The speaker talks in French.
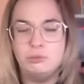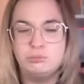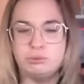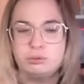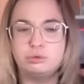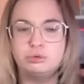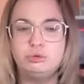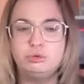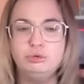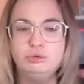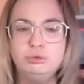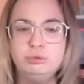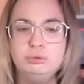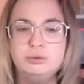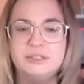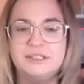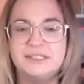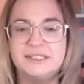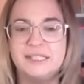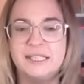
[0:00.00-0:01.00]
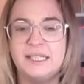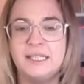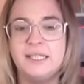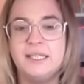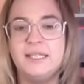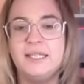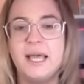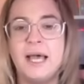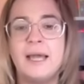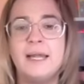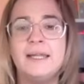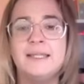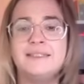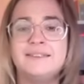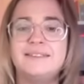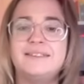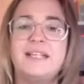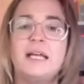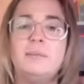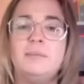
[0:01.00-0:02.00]
pour tout ce qui est lié à
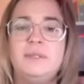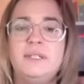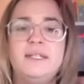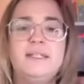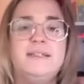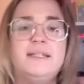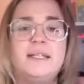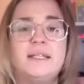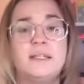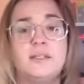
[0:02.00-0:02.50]
l'instabilité